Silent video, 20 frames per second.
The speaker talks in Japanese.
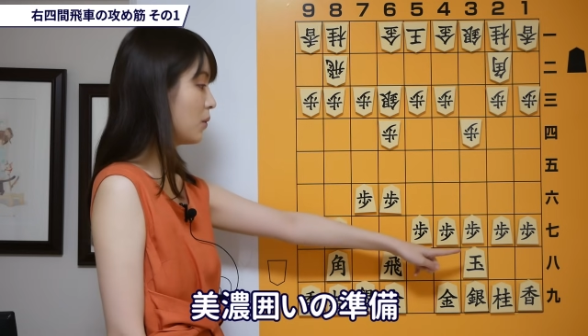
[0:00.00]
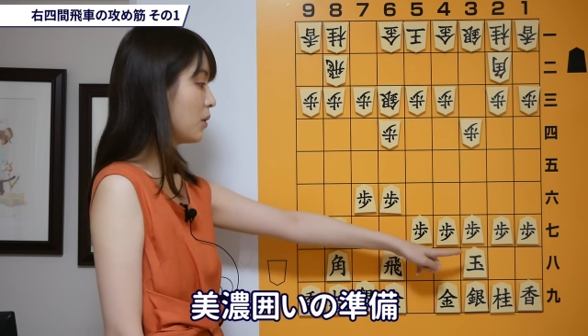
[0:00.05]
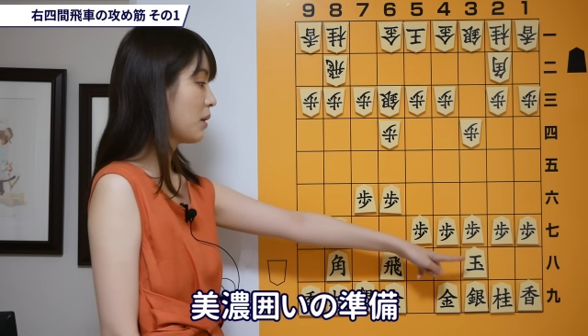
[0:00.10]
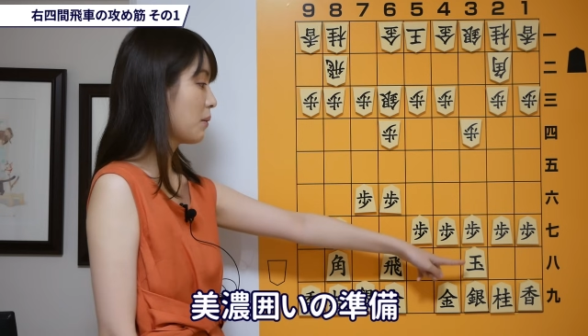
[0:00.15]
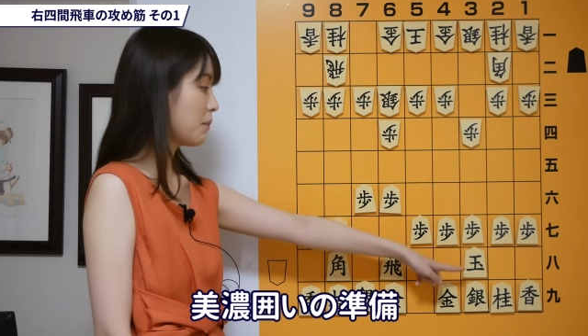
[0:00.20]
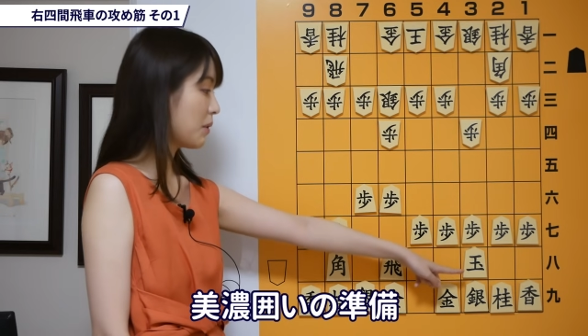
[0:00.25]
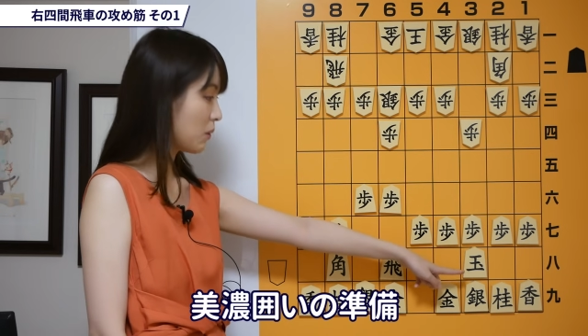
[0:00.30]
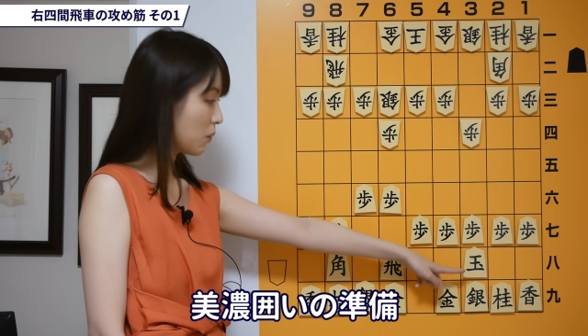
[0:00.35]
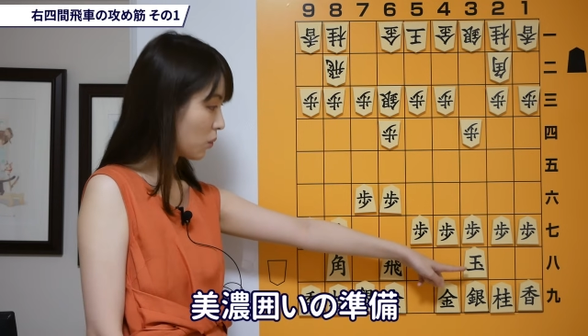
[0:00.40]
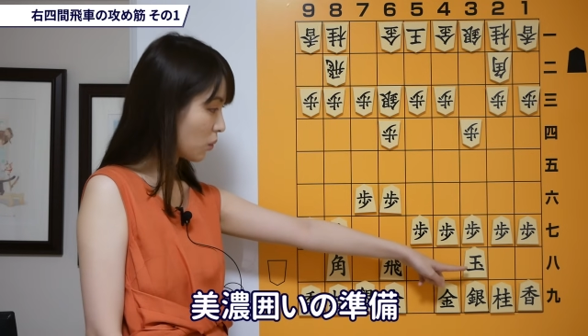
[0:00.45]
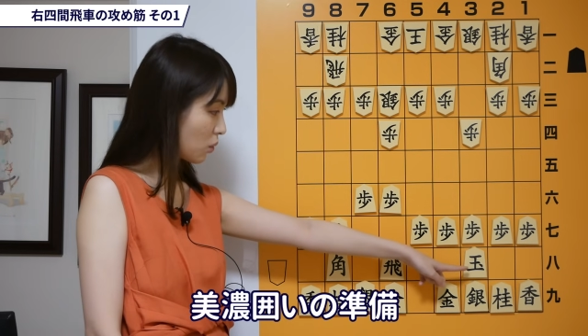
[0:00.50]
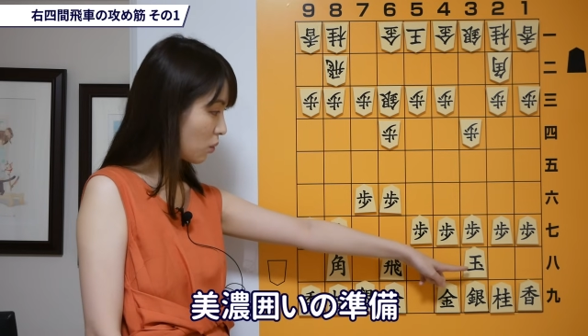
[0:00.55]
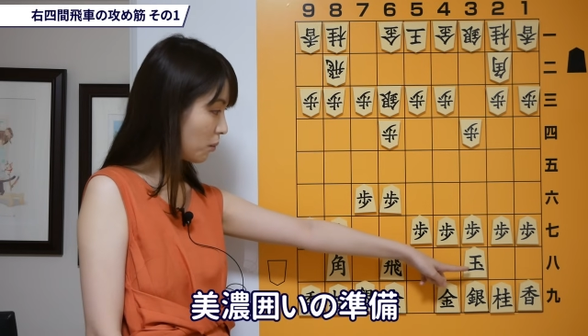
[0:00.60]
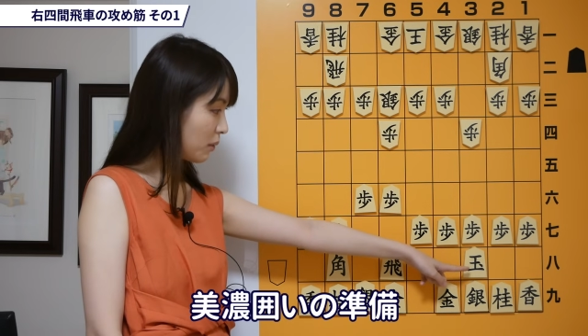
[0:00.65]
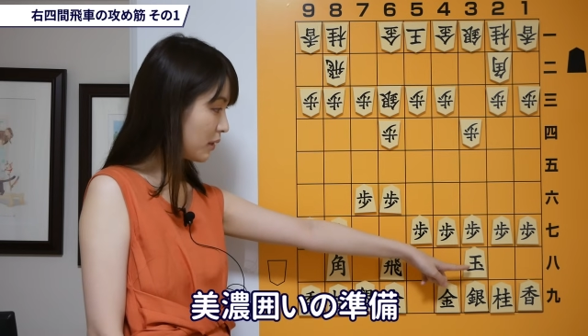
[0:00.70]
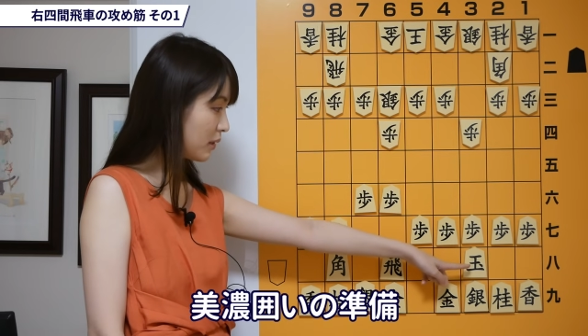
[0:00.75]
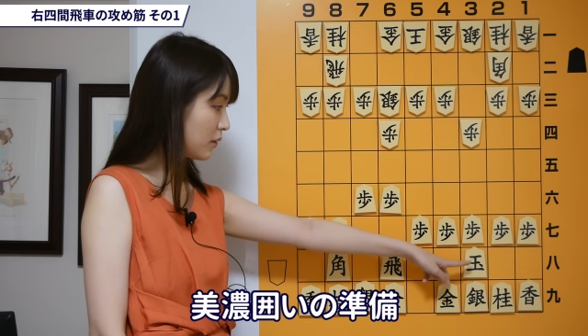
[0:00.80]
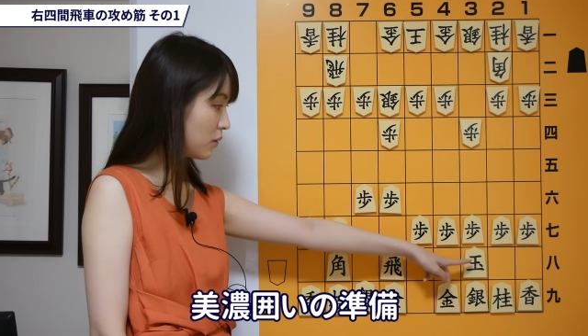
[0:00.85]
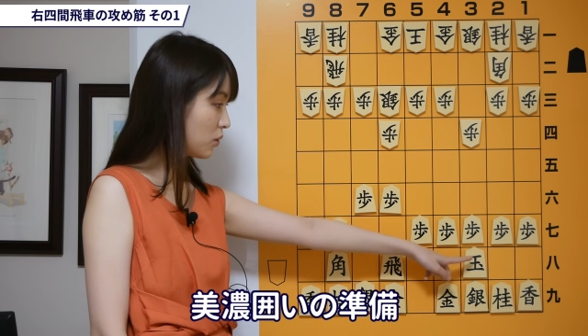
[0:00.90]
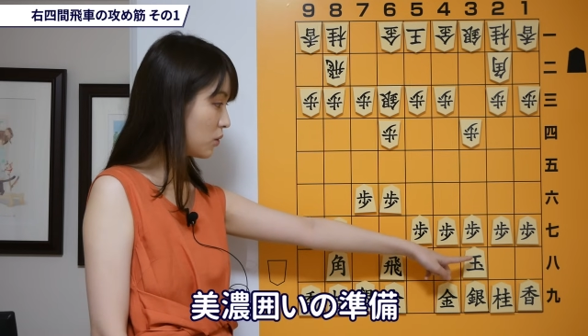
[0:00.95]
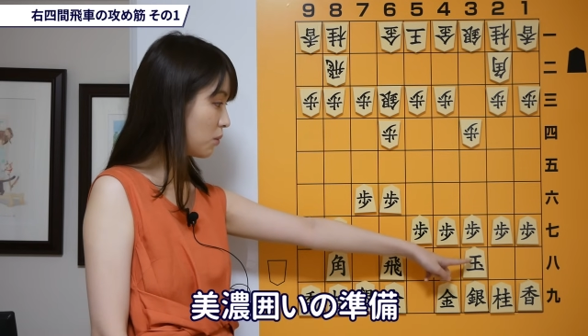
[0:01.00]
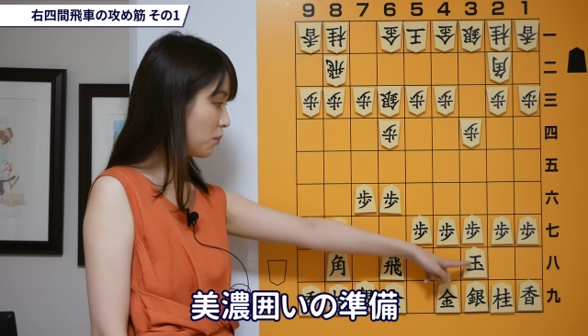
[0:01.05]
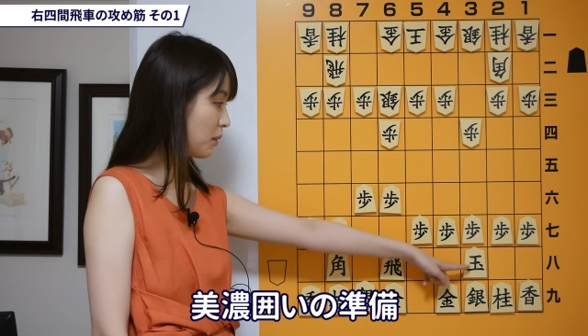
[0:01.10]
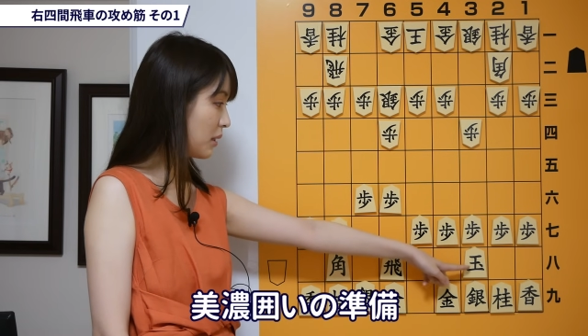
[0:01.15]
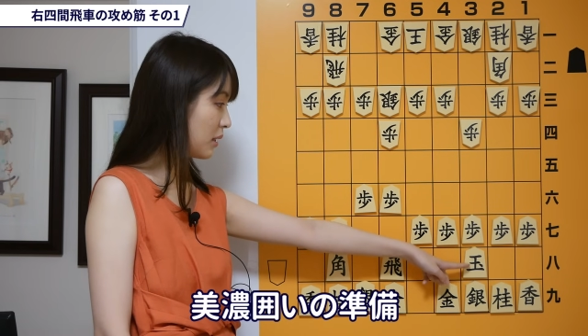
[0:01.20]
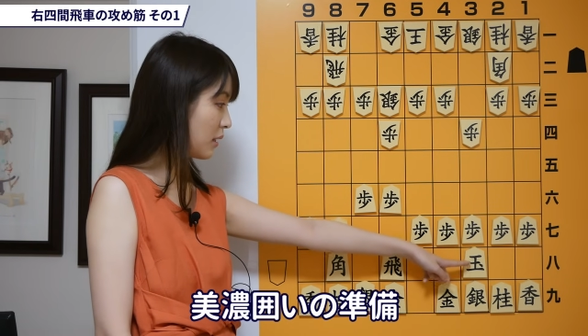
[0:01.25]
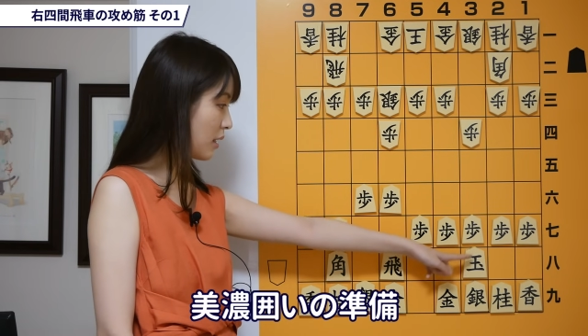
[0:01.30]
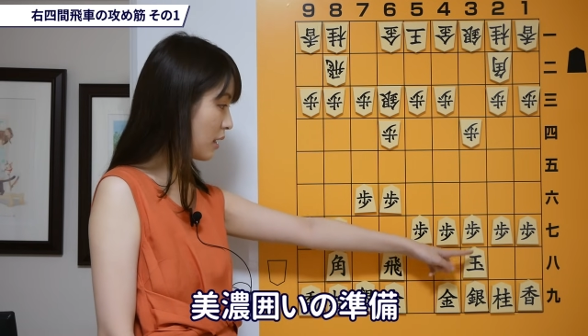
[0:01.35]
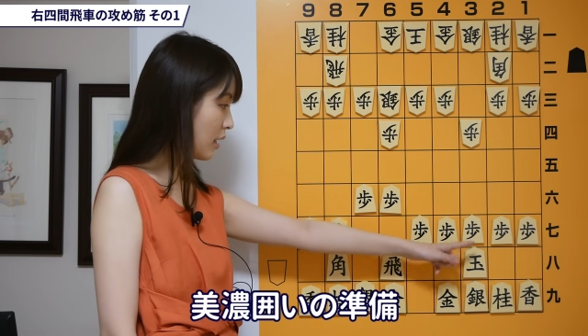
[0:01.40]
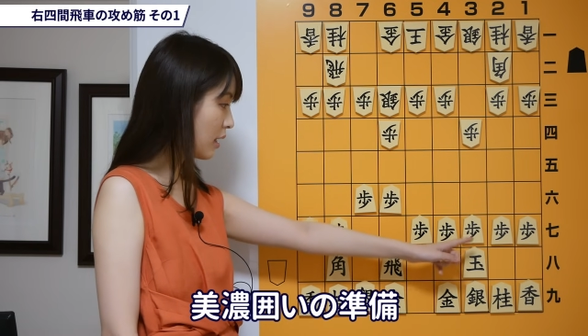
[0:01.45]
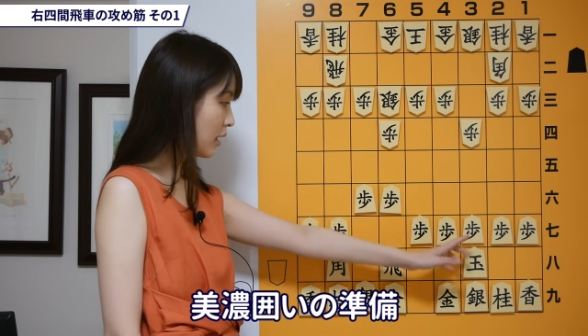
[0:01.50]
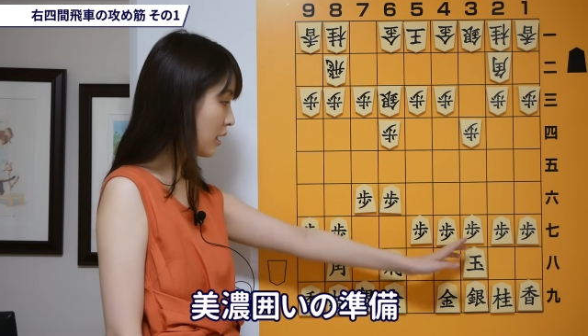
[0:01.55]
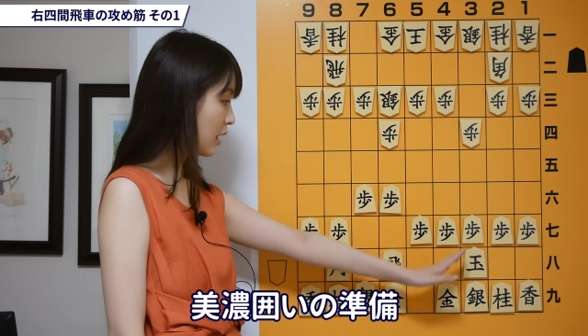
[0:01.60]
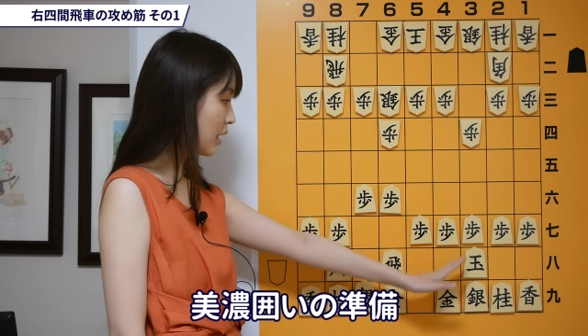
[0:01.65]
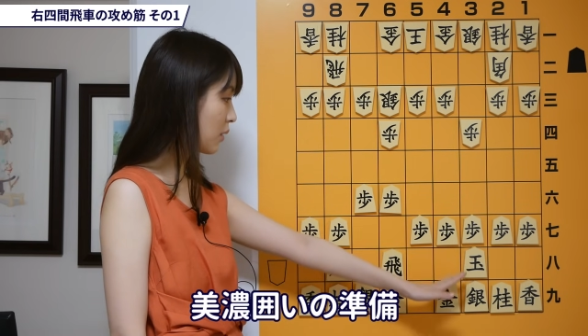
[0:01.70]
王様をここまで進めて